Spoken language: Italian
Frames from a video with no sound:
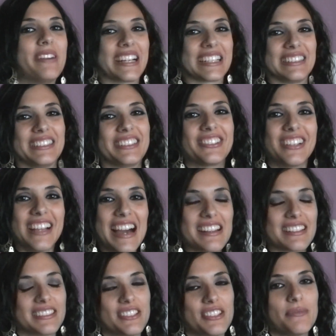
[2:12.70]

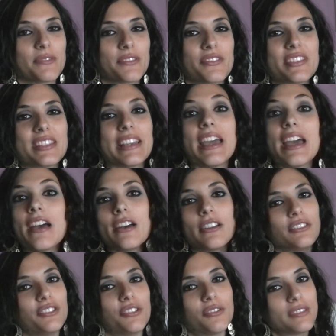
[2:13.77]
particolare, diciamo così,
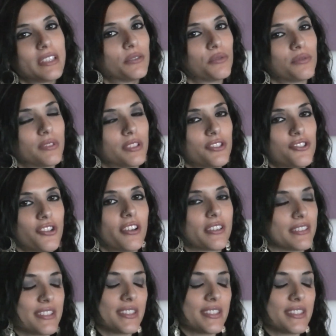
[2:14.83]
non da tutti i giorni